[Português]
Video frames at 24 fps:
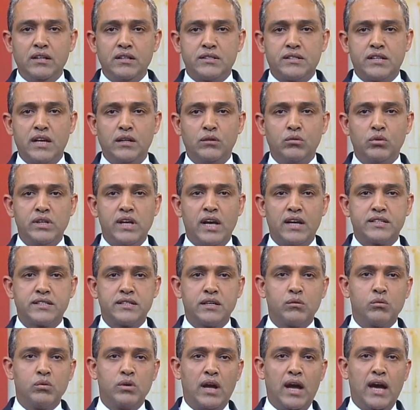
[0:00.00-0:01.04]
sendo-lhe
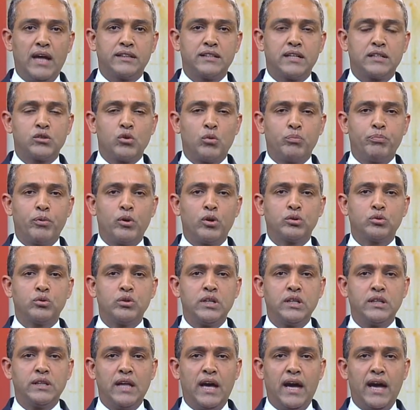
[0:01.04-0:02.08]
asseguradas
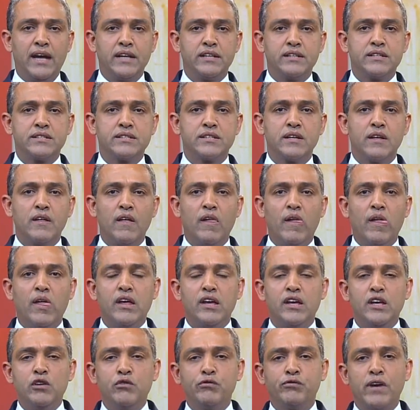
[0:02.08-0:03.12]
oportunidades
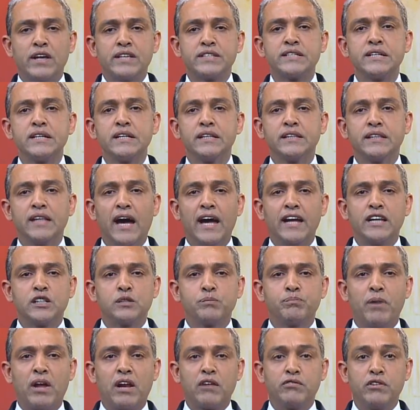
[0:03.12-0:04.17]
e
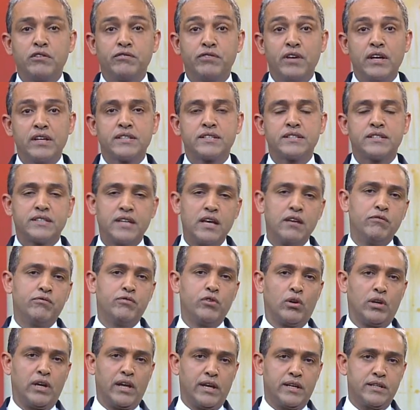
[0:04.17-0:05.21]
facilidades para viver sem
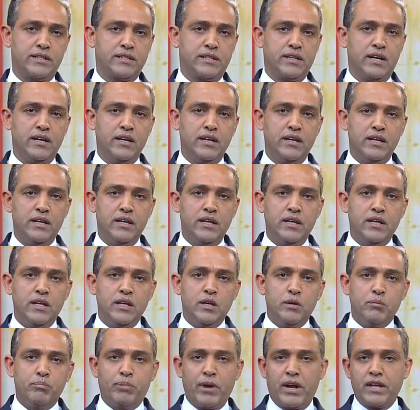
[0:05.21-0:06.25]
violência,
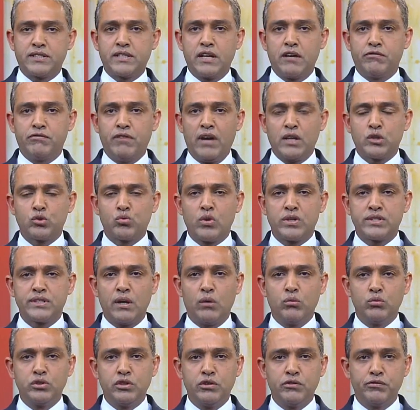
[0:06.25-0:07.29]
preservar sua
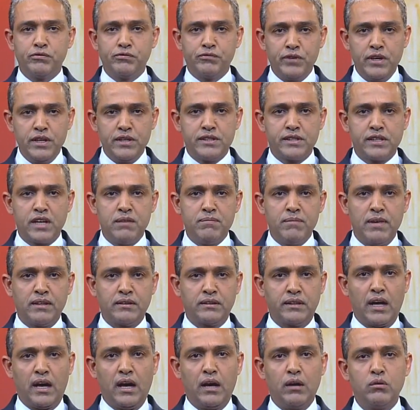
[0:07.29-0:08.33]
saúde física e
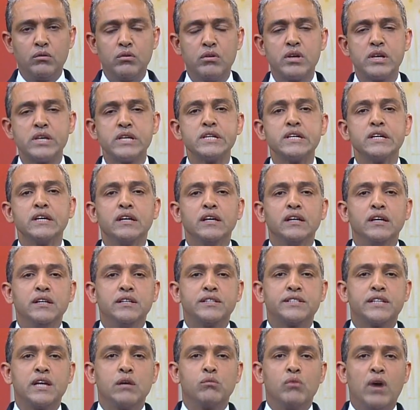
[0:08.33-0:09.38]
mental e
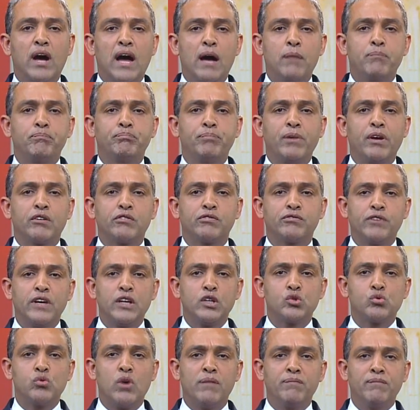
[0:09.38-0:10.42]
seu
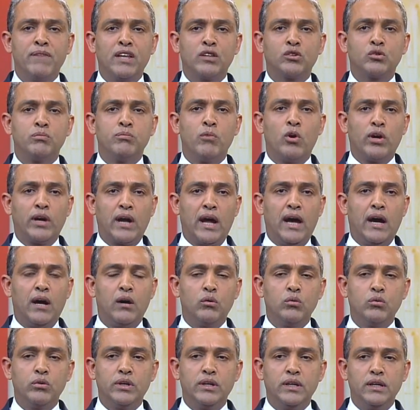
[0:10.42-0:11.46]
aperfeiçoamento
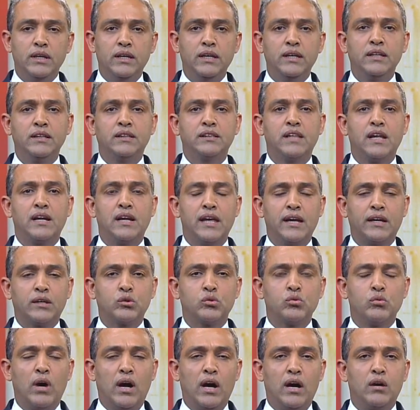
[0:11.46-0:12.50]
moral,
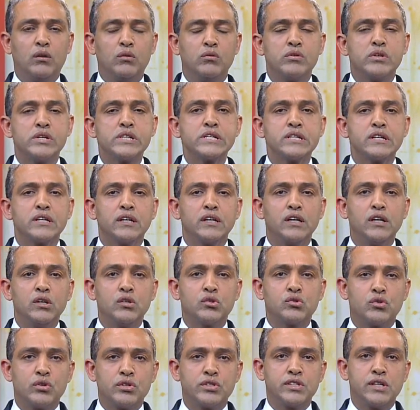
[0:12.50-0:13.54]
intelectual
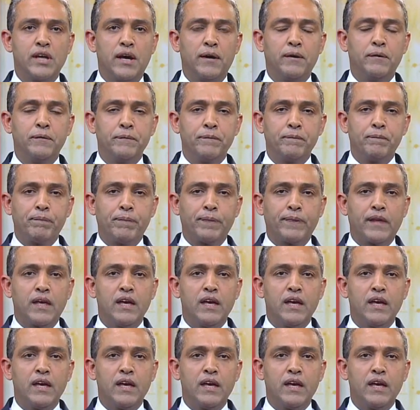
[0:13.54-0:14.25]
e social.